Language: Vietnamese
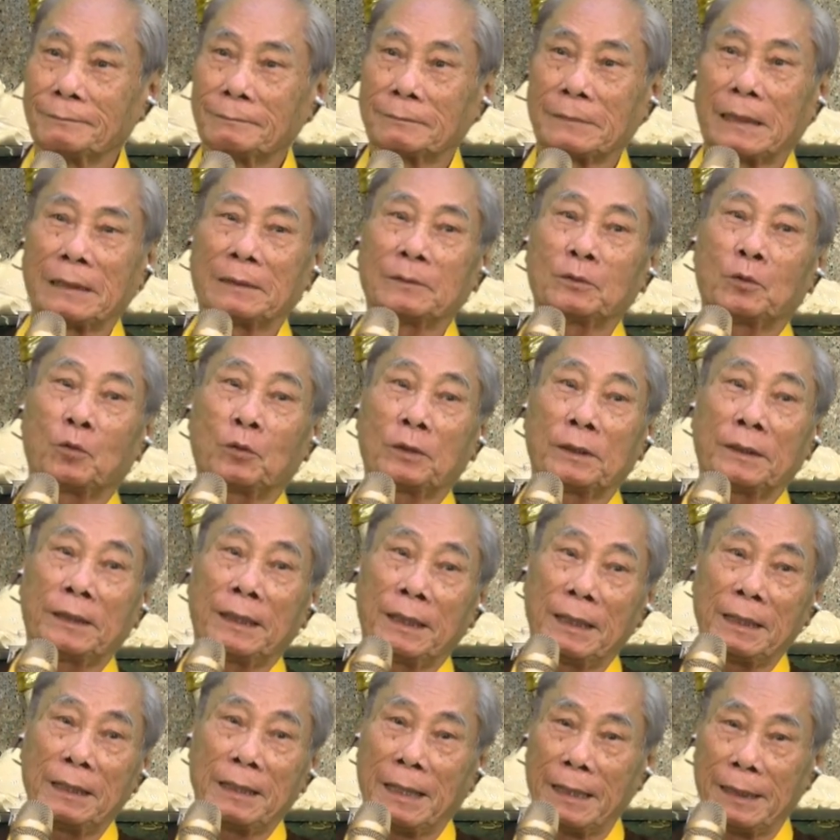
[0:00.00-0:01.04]
Mạnh của cái
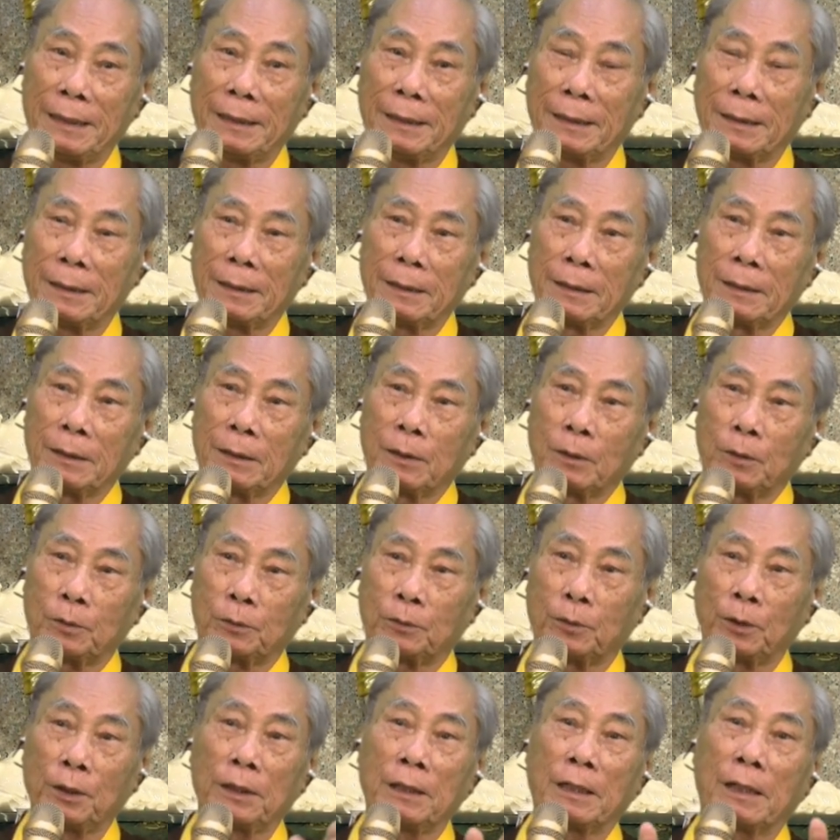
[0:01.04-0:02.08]
vế này.
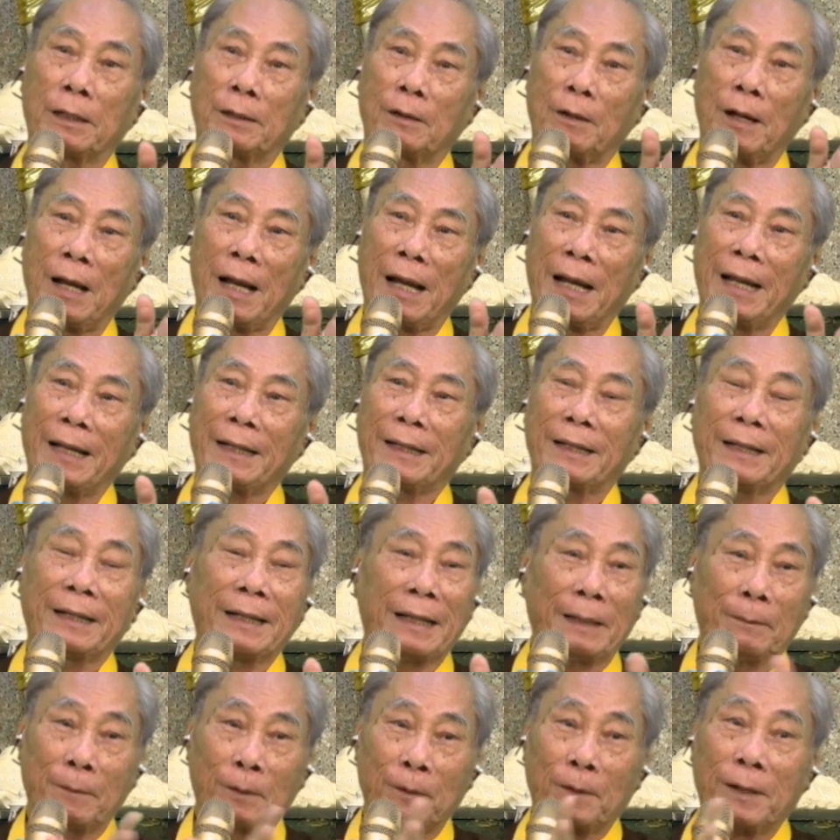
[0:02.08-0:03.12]
Tuy là nó hai cái
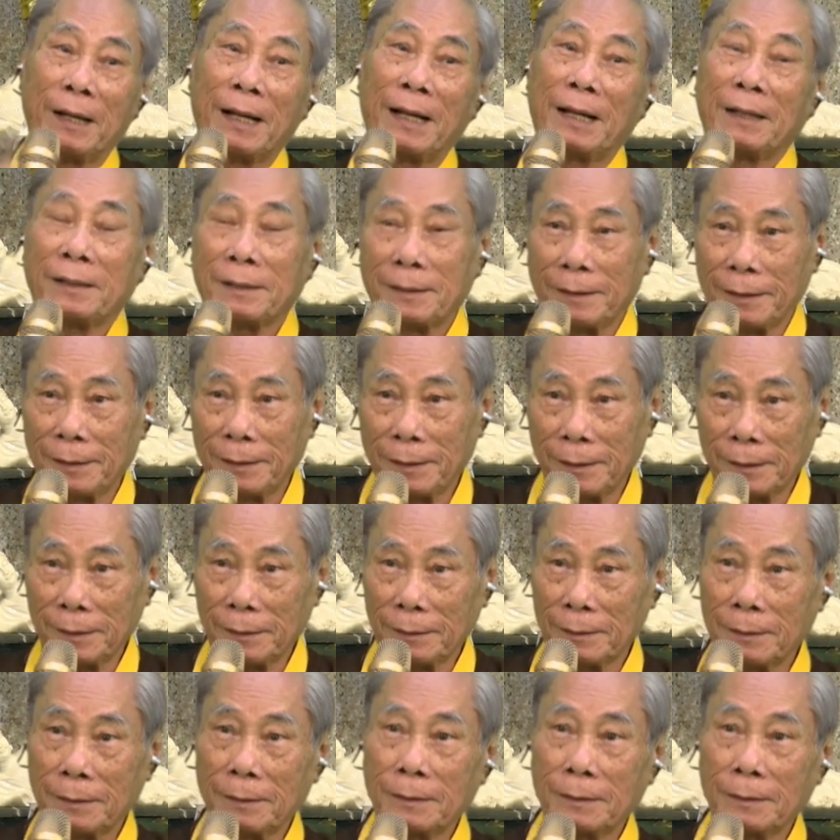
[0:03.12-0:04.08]
này mà nó khác nghĩa.